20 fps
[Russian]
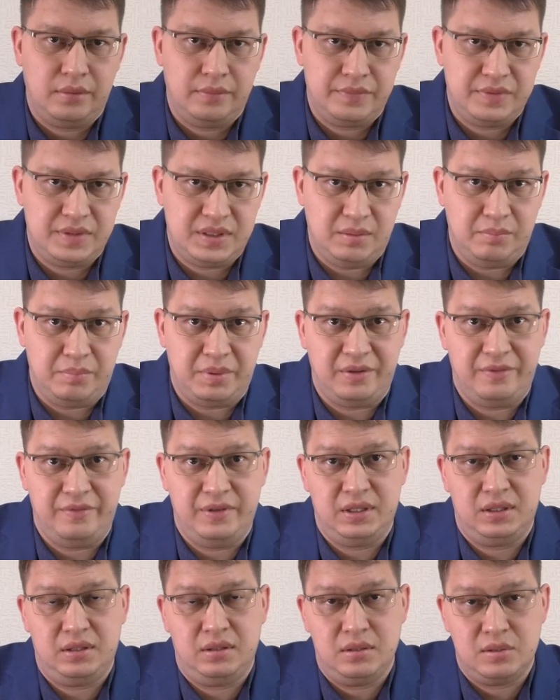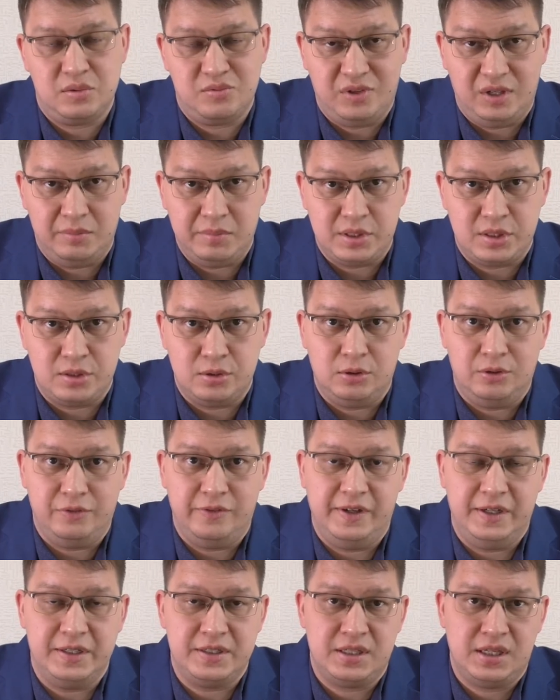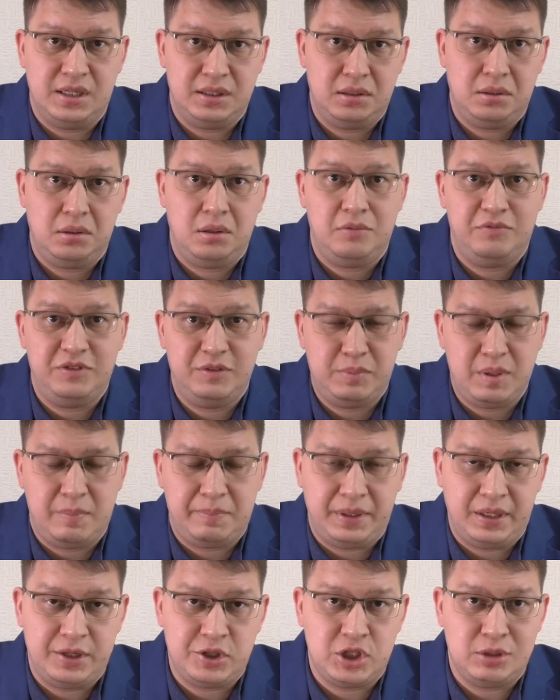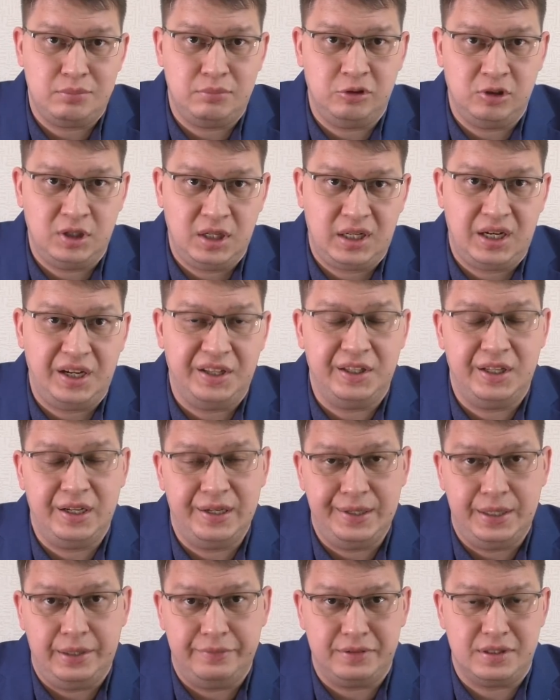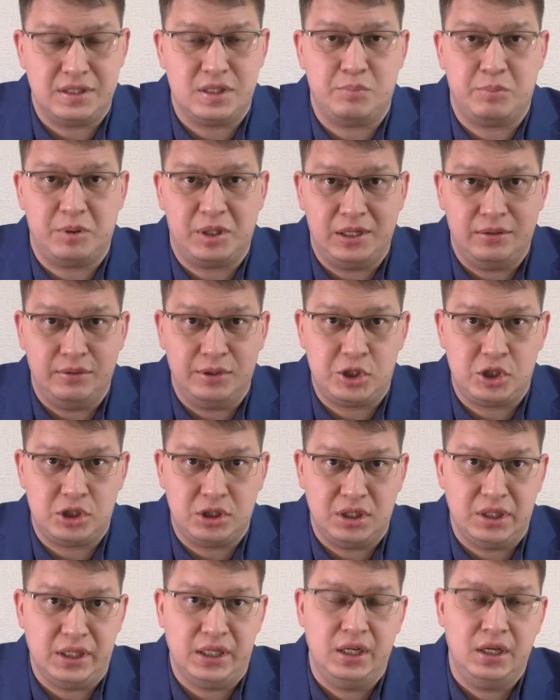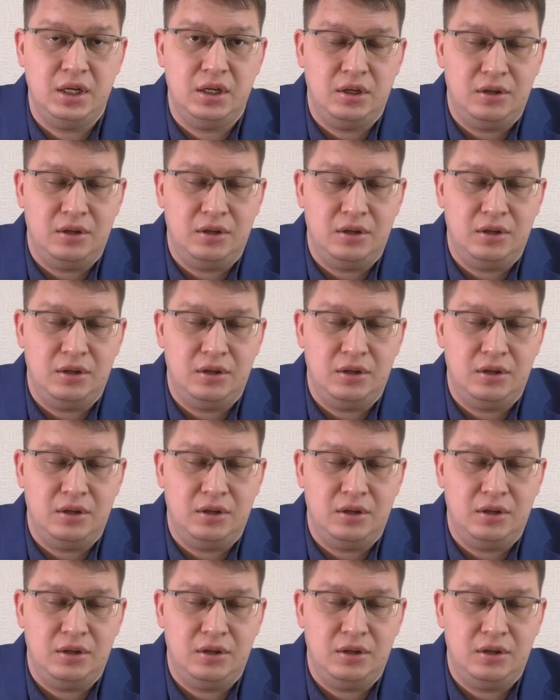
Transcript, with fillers: Всем привет, с вами снова Азат, вы по-прежнему на канале Автосправочная.